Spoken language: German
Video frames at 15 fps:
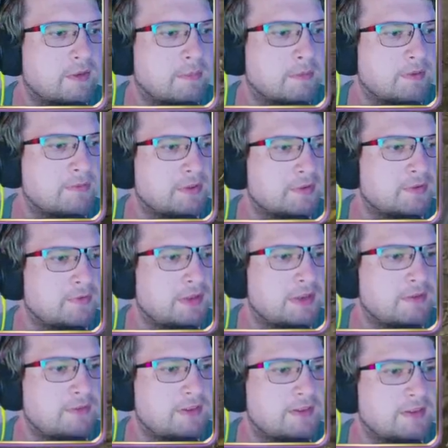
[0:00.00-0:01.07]
Wir haben einfach zu
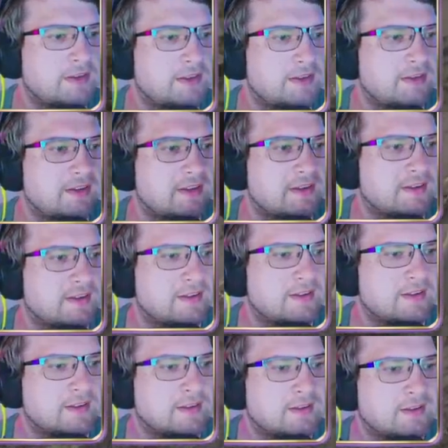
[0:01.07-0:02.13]
wenig Vitalität.
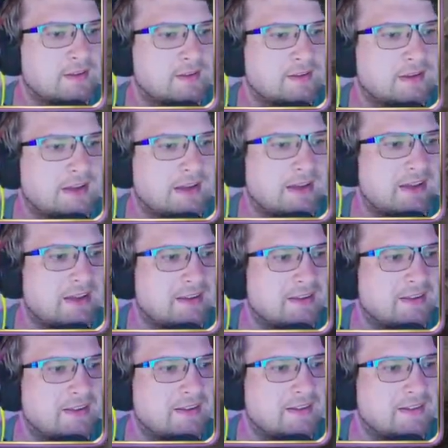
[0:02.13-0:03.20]

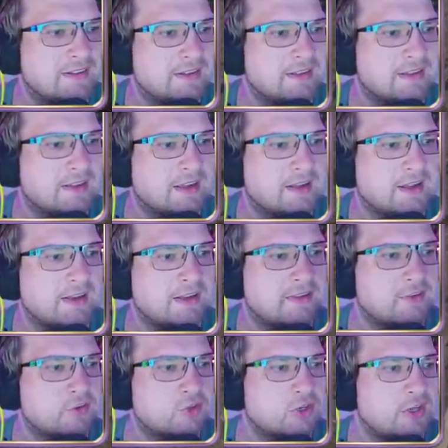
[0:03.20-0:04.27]
Ich kann gar
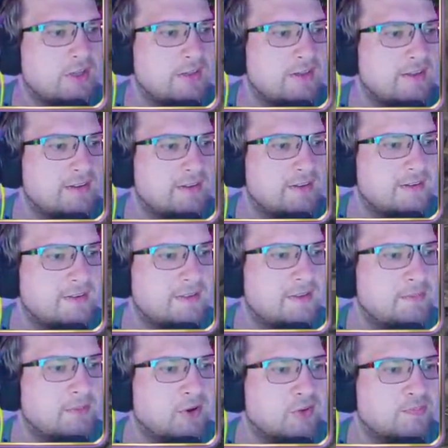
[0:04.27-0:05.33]
nicht so schnell
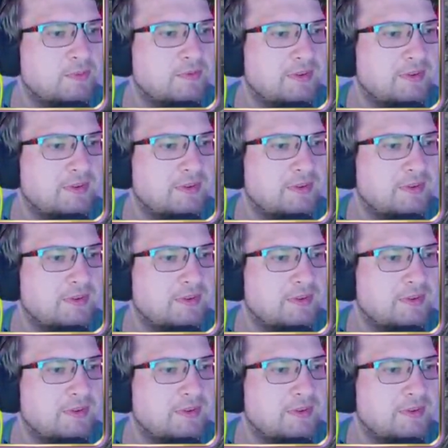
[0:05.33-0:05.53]
die Maus